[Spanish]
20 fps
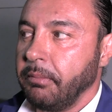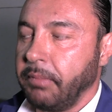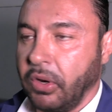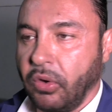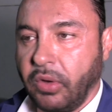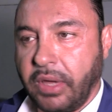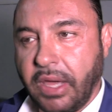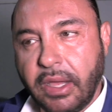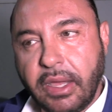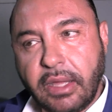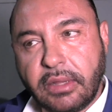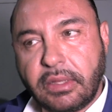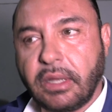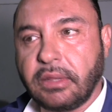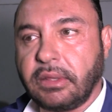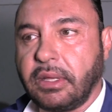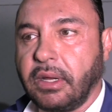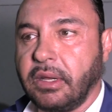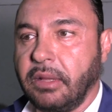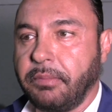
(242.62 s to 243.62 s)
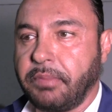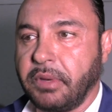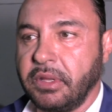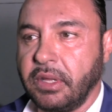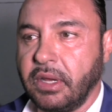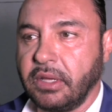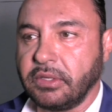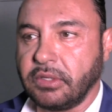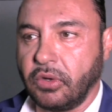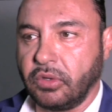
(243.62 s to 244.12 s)
pero que hay que tratar de
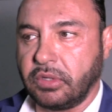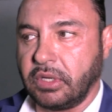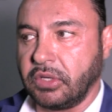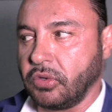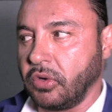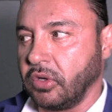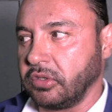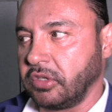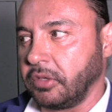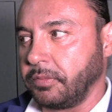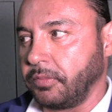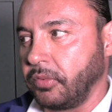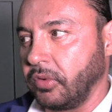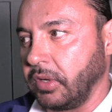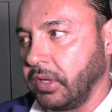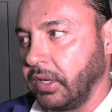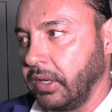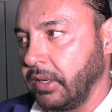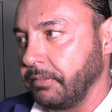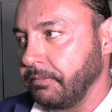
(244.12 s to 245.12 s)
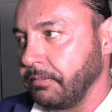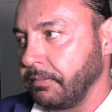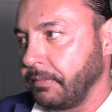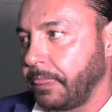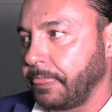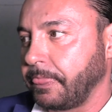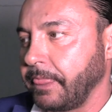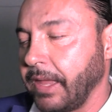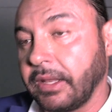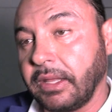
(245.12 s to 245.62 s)
aprender a hacer otras cosas porque
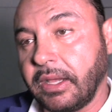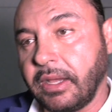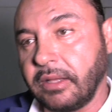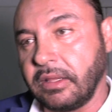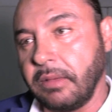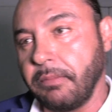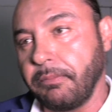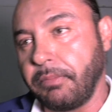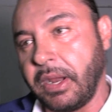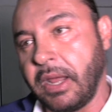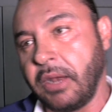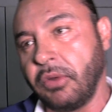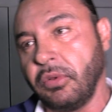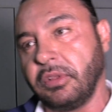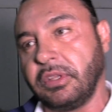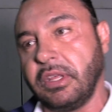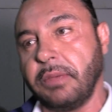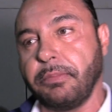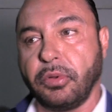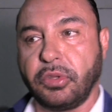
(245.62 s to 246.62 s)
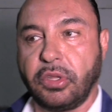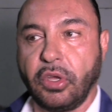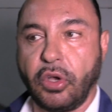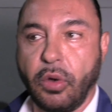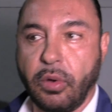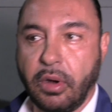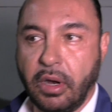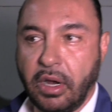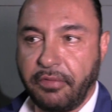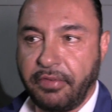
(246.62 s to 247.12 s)
tarde que temprano el tiempo te
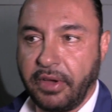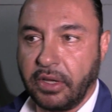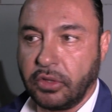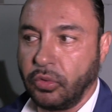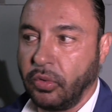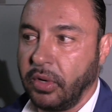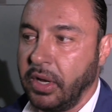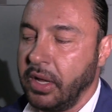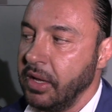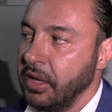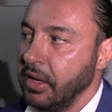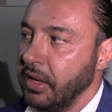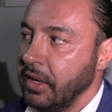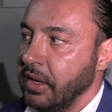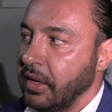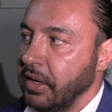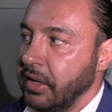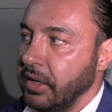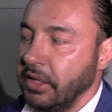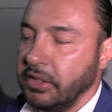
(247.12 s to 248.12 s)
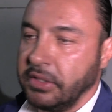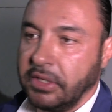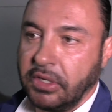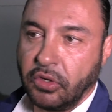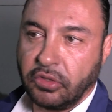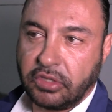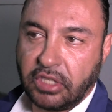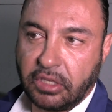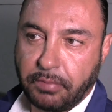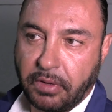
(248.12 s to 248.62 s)
cobra la factura y si
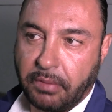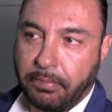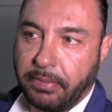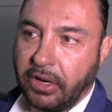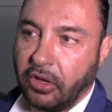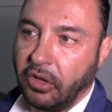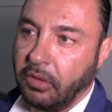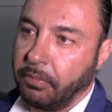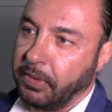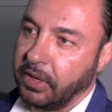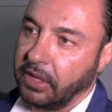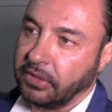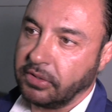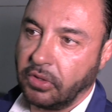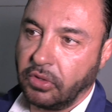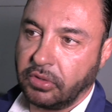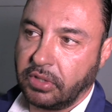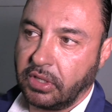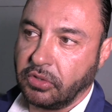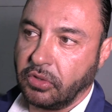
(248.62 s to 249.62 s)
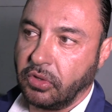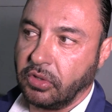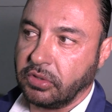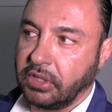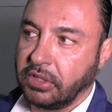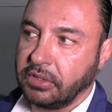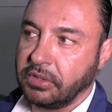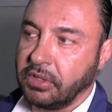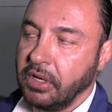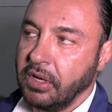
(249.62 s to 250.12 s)
no estás preparado para hacer otras
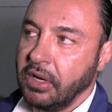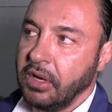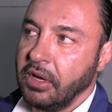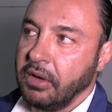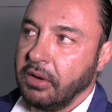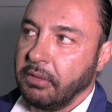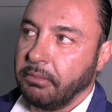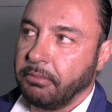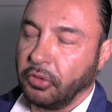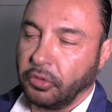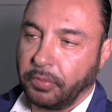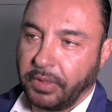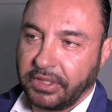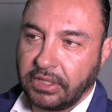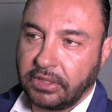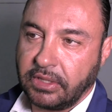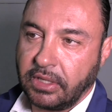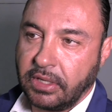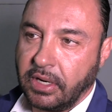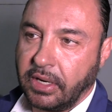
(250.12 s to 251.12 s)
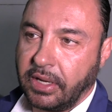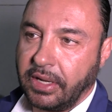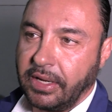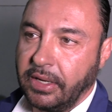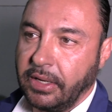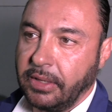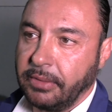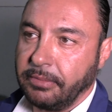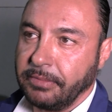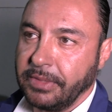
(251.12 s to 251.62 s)
cosas, pues vas a tener
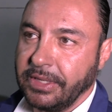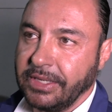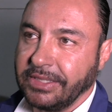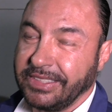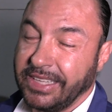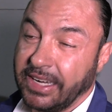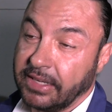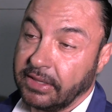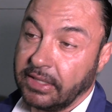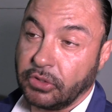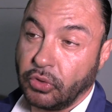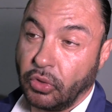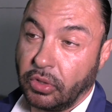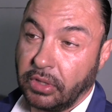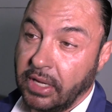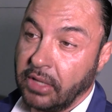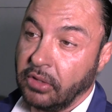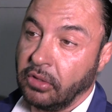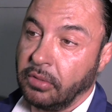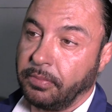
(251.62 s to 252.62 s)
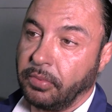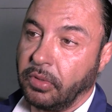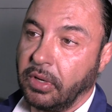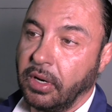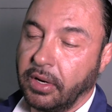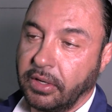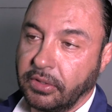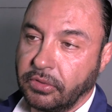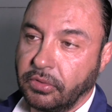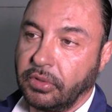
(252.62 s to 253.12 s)
que estarte azotando por
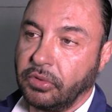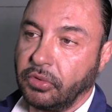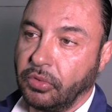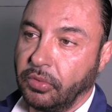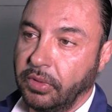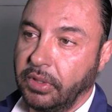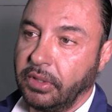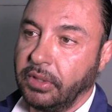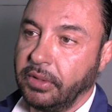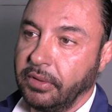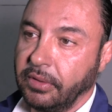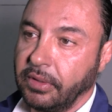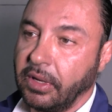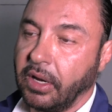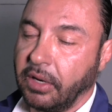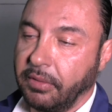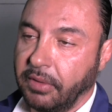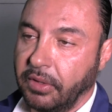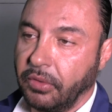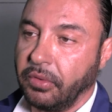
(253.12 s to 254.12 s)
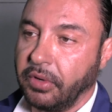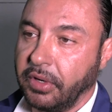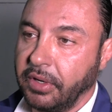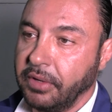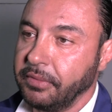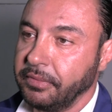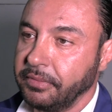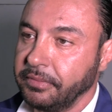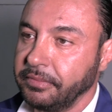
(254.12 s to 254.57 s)
el resto de tu vida arriba de un ring.